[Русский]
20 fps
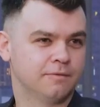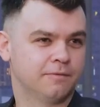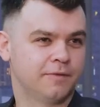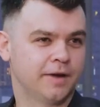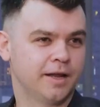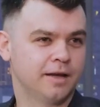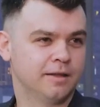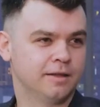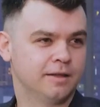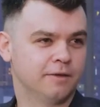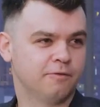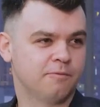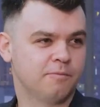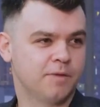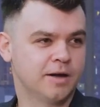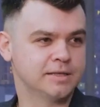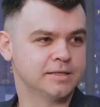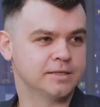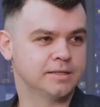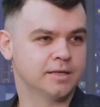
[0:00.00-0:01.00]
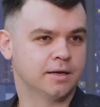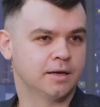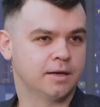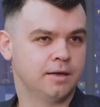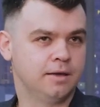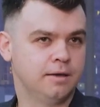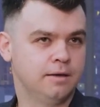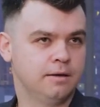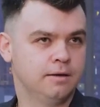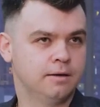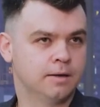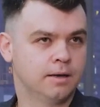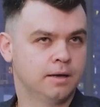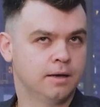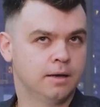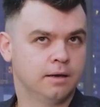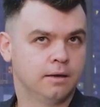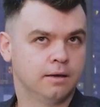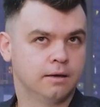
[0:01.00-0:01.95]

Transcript: вариантов масса, и